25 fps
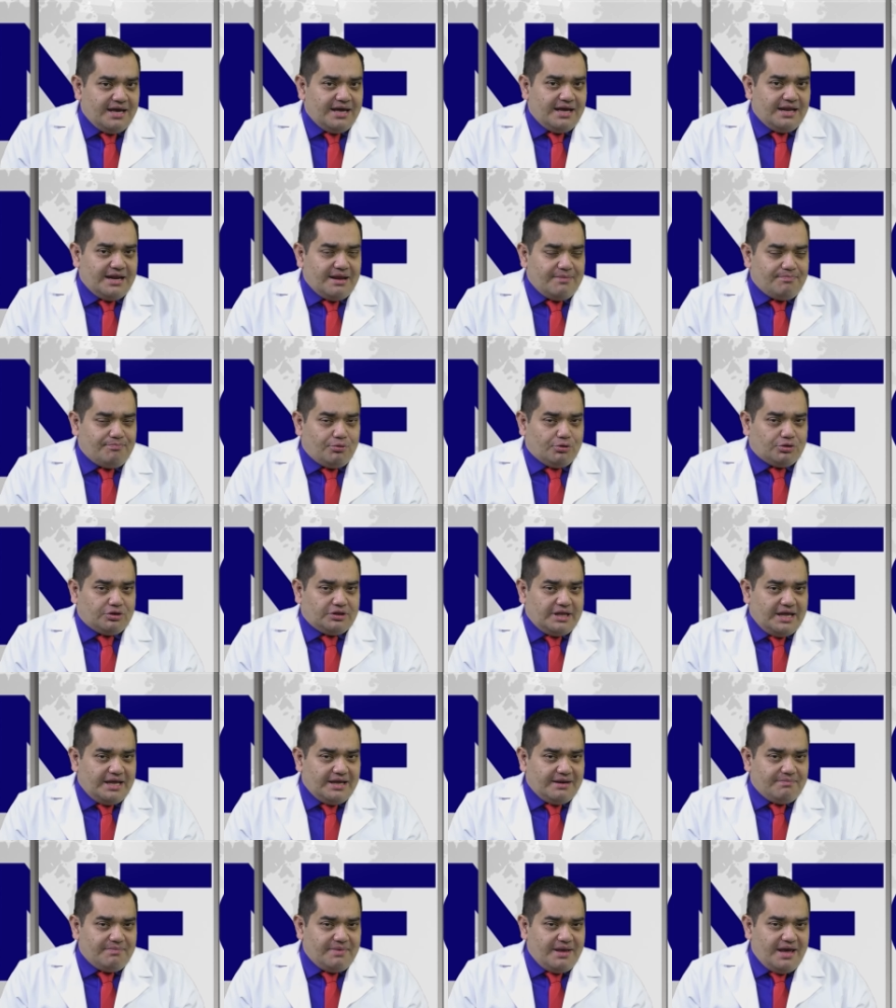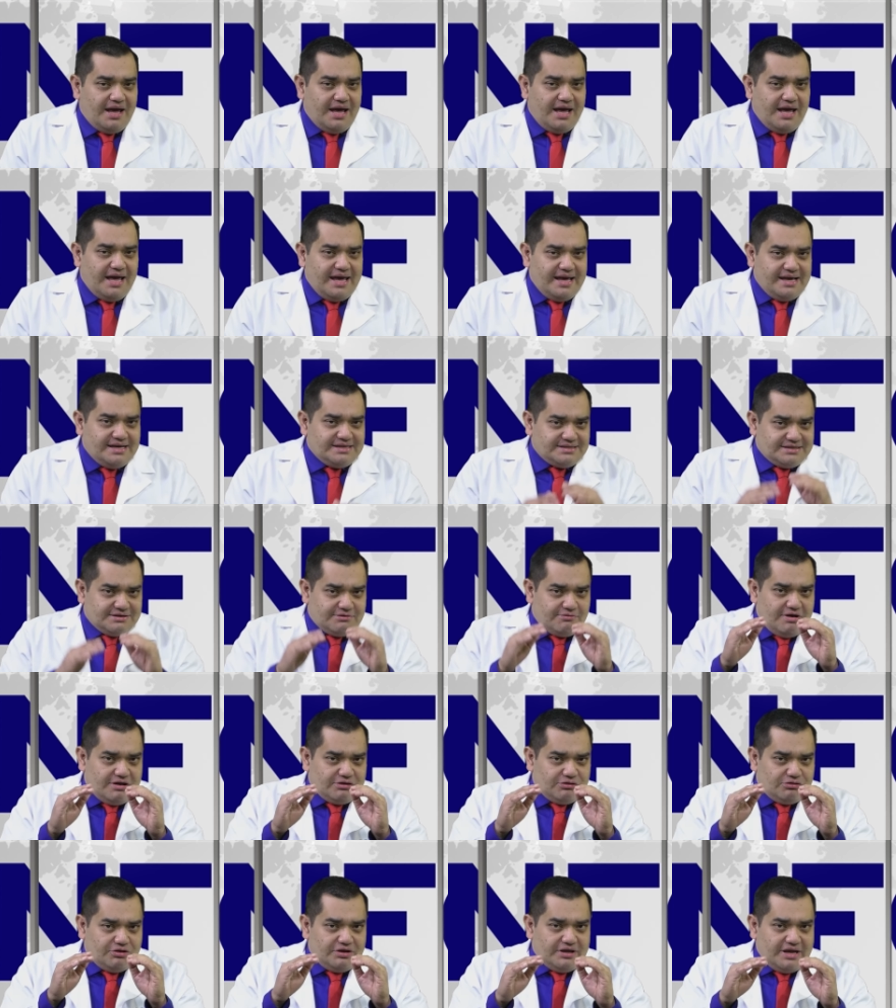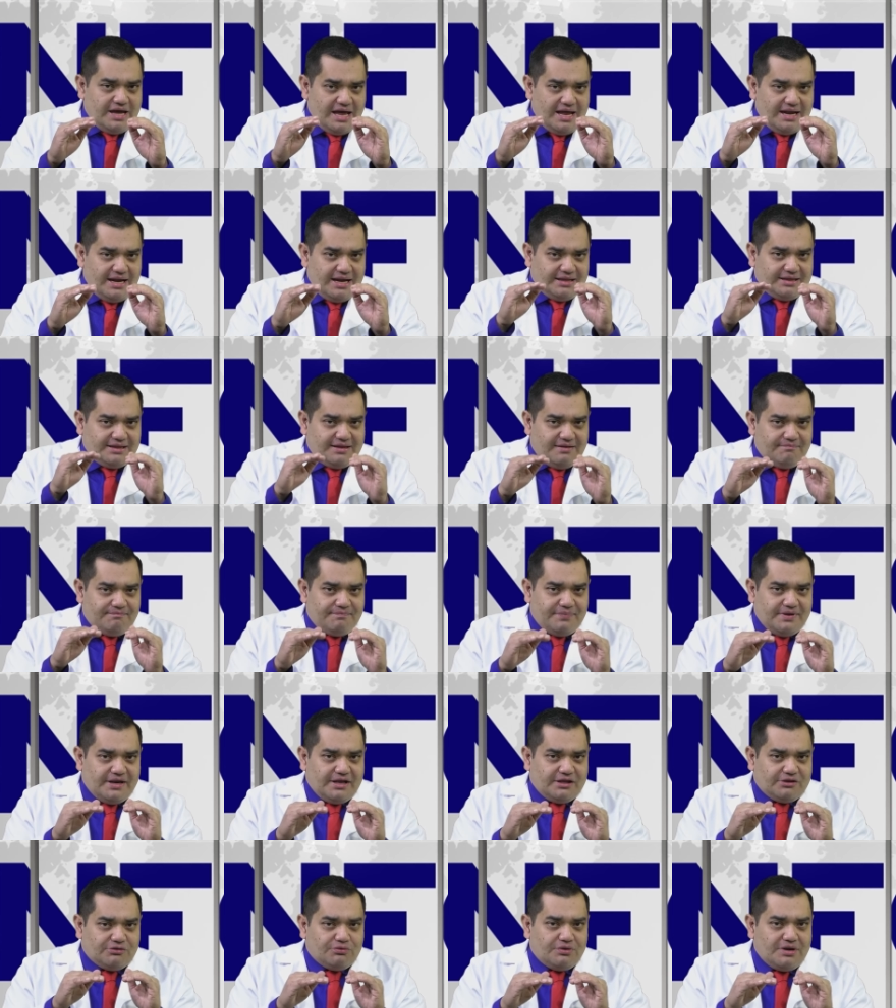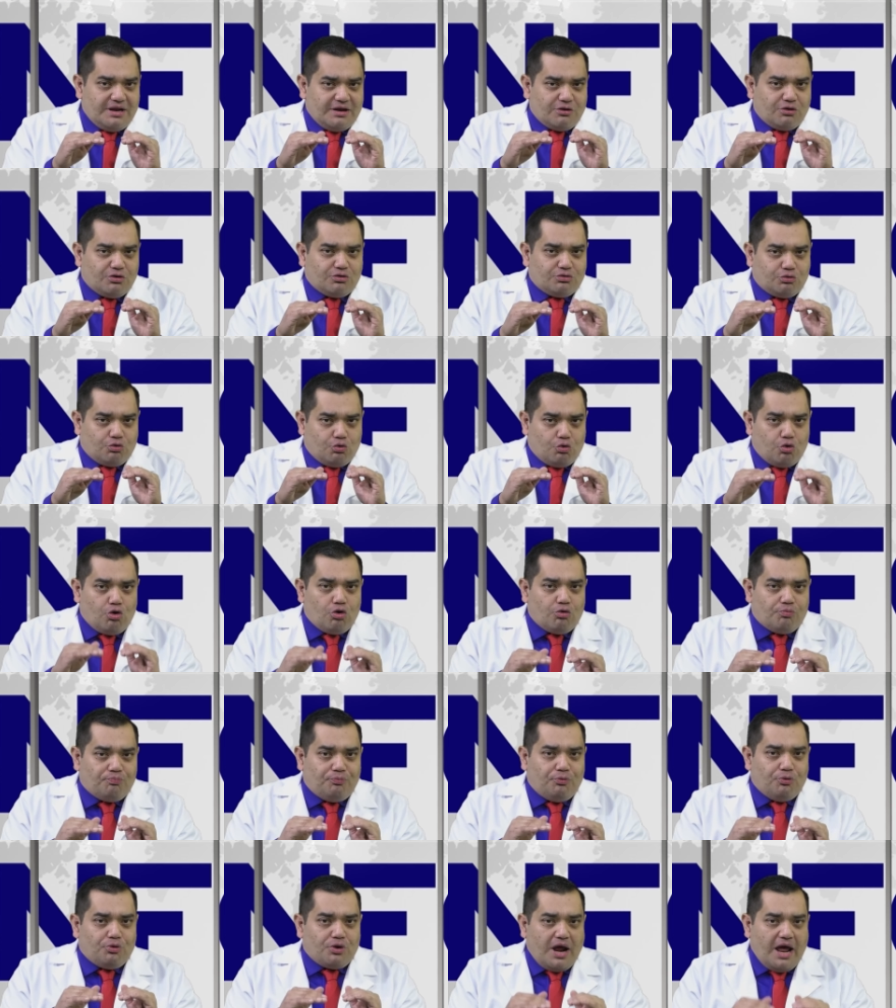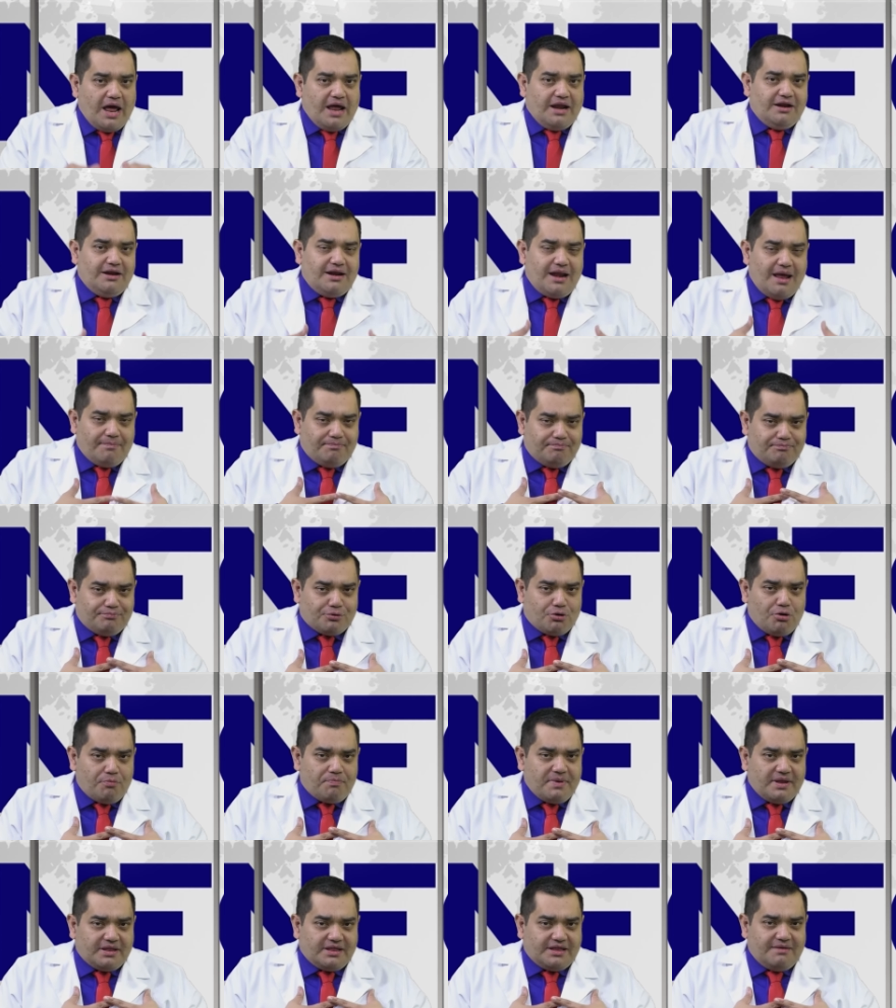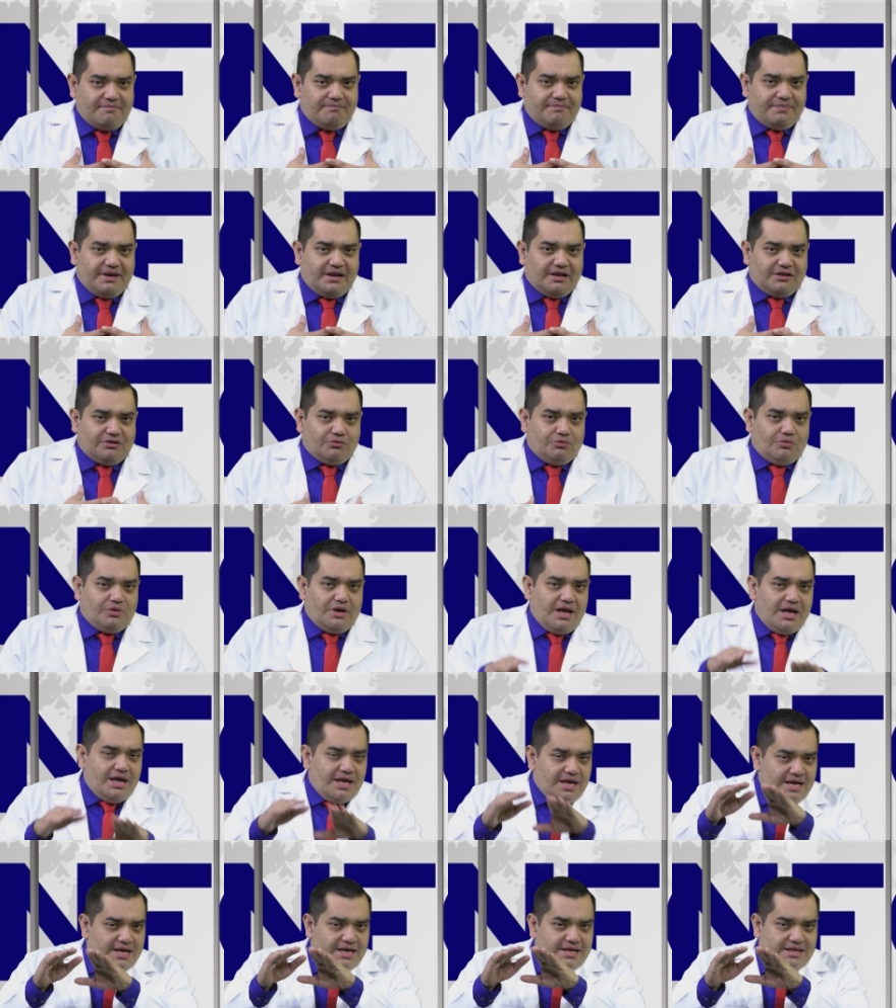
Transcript: La hipotermia es cuando ya la temperatura corporal, la propia temperatura,